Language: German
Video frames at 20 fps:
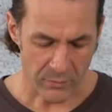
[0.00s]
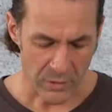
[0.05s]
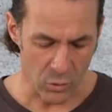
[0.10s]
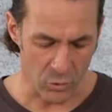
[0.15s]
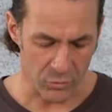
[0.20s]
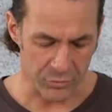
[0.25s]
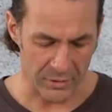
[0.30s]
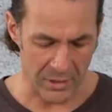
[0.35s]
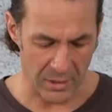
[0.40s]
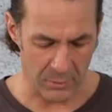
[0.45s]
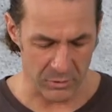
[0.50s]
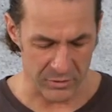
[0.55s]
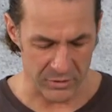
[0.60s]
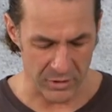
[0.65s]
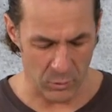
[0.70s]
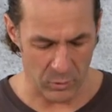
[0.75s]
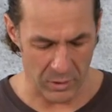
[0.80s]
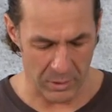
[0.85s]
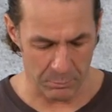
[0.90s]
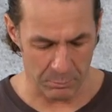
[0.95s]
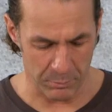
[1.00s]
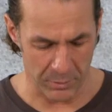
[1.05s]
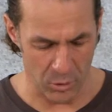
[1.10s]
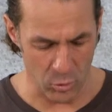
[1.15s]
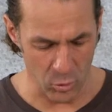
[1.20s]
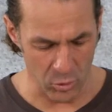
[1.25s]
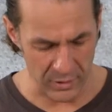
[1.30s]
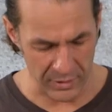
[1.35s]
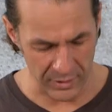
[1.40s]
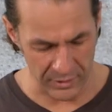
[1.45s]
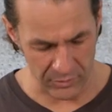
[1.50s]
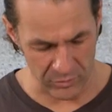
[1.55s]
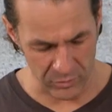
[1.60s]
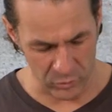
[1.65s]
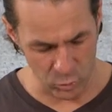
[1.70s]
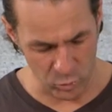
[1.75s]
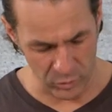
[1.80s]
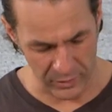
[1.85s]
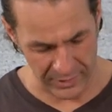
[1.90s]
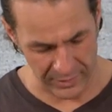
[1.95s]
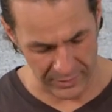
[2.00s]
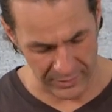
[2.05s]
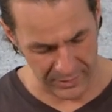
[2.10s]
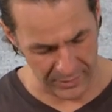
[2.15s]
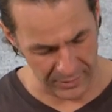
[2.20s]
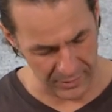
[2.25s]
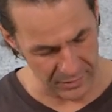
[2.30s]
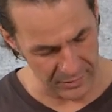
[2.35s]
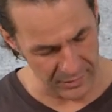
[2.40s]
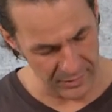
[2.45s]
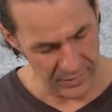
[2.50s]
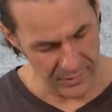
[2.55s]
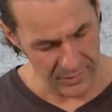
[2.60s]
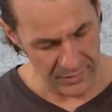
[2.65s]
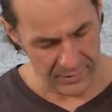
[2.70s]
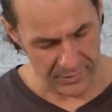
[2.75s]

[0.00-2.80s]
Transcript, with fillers: Oft kann man es auch am Bauch ganz gut erkennen.